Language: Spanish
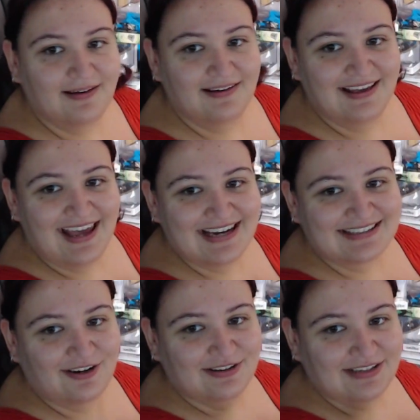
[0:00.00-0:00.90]
Está el
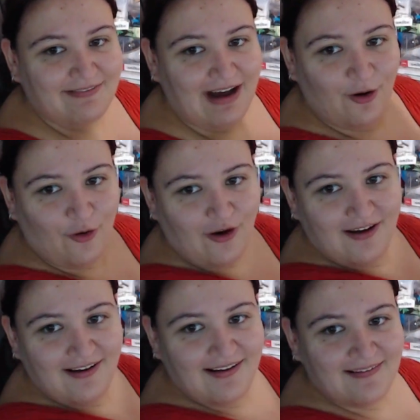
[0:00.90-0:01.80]
otro debajo.
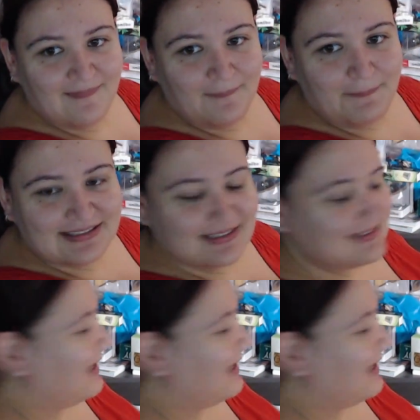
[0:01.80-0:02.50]
Pixel está ahí.